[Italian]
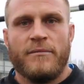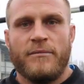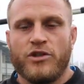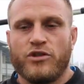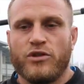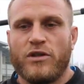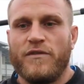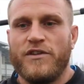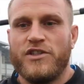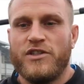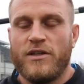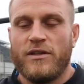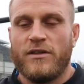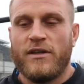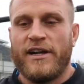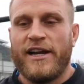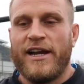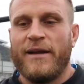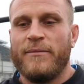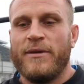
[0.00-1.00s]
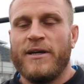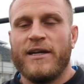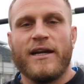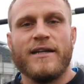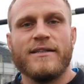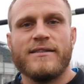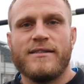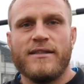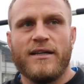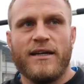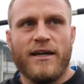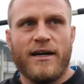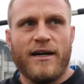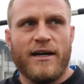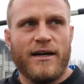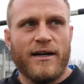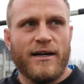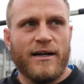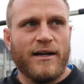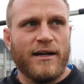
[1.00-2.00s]
Mi sono avvicinato al rugby grazie
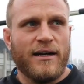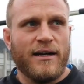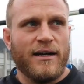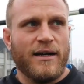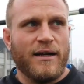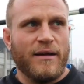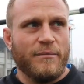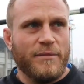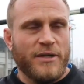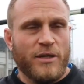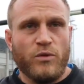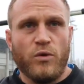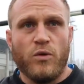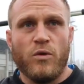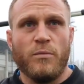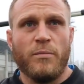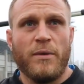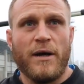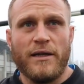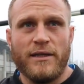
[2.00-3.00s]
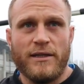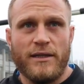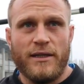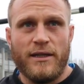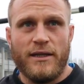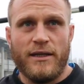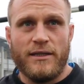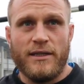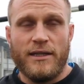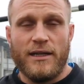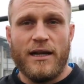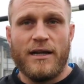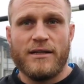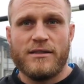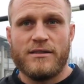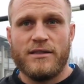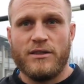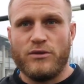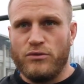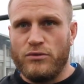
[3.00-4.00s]
a miei due compagni di
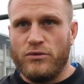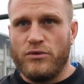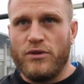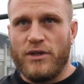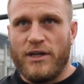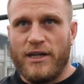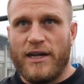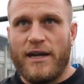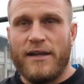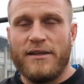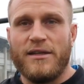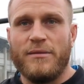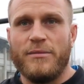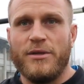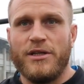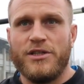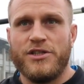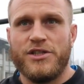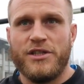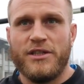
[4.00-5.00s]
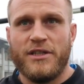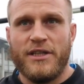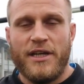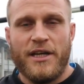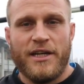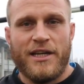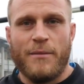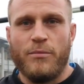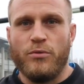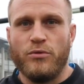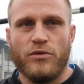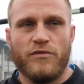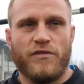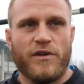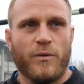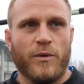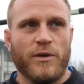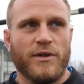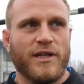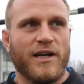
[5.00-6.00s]
classe, tuttora grandi amici, che appunto
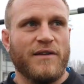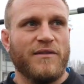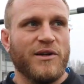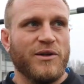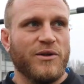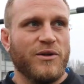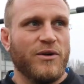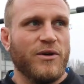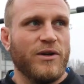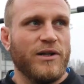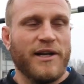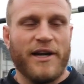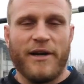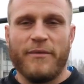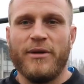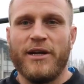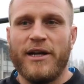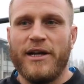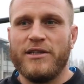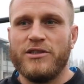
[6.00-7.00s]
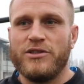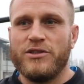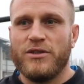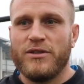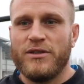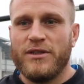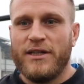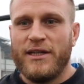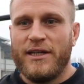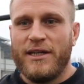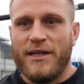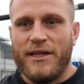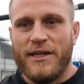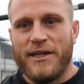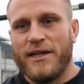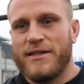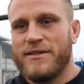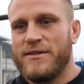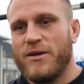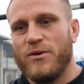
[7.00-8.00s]
frequentavano il rugby Reggio e
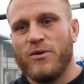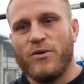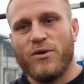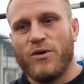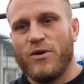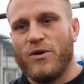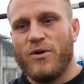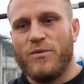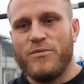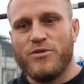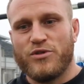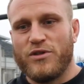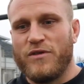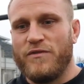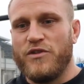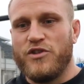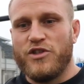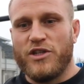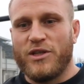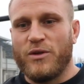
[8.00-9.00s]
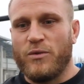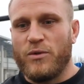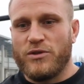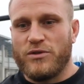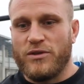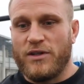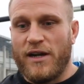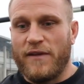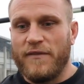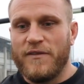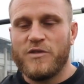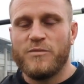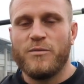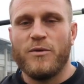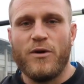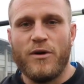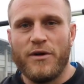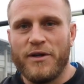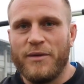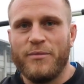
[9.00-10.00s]
grazie a loro mi sono avvicinato a questo grande
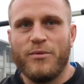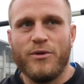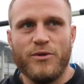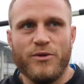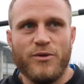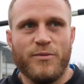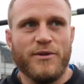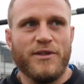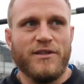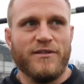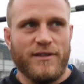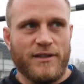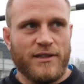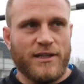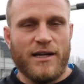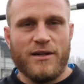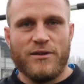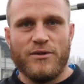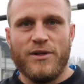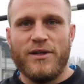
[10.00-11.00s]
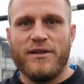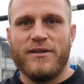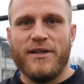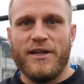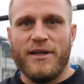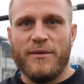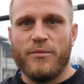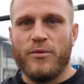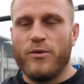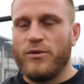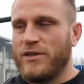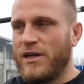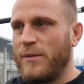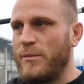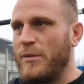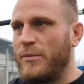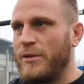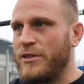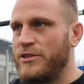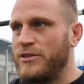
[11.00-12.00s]
sport che poi dopo è diventato nel tempo, oltre alla
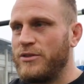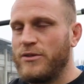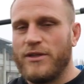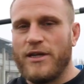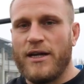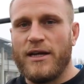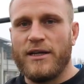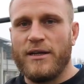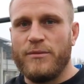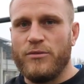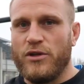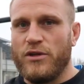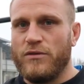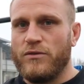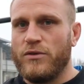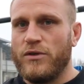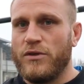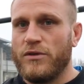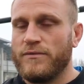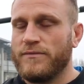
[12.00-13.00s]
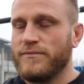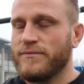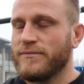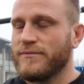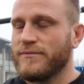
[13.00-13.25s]
mia passione, anche il mio lavoro.